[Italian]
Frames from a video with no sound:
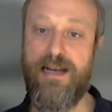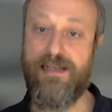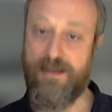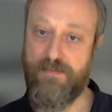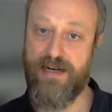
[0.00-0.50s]
eh,
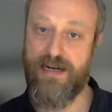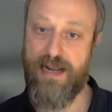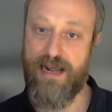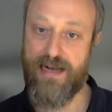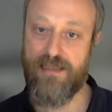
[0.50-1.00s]
sempre
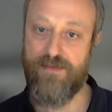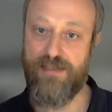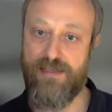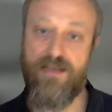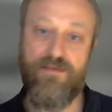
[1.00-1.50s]
nelle arti
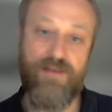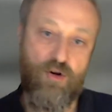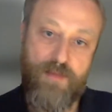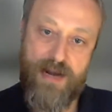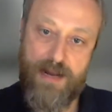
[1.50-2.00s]
visive
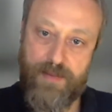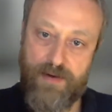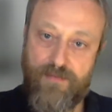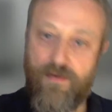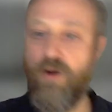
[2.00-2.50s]
come la
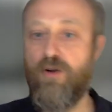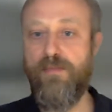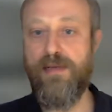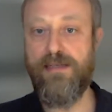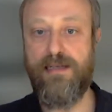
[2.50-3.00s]

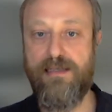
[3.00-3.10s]
performance,